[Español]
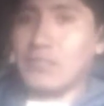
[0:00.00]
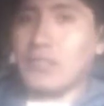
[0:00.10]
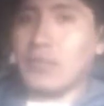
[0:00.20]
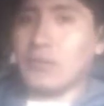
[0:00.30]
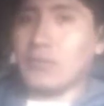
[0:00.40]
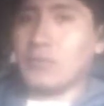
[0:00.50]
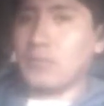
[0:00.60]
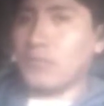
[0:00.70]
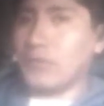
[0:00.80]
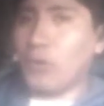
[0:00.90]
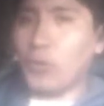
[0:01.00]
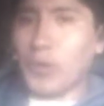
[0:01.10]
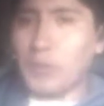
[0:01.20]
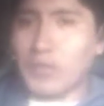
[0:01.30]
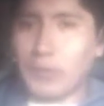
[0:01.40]
dinero.
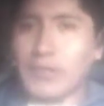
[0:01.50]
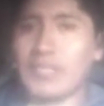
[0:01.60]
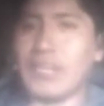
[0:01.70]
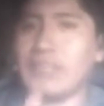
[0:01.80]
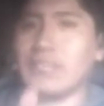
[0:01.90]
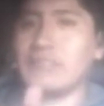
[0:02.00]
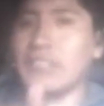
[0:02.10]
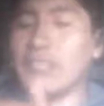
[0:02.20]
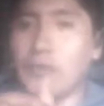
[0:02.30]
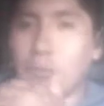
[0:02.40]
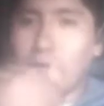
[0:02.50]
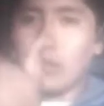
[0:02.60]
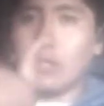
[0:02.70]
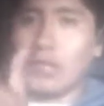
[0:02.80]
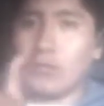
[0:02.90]
Obviamente vas a ganar dinero
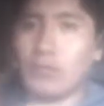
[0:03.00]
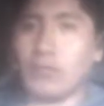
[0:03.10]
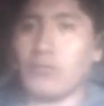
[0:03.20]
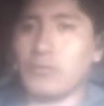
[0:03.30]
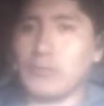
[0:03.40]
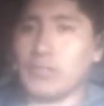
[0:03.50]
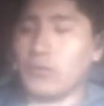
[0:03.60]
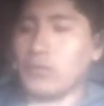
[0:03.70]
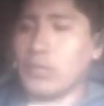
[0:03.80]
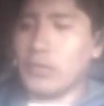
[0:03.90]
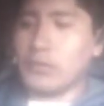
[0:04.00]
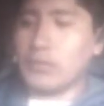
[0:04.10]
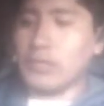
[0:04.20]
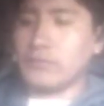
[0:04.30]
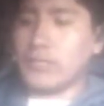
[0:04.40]
vendiendo tu información en,
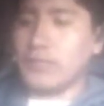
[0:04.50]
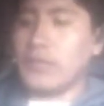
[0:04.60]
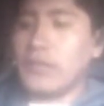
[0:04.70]
Internet.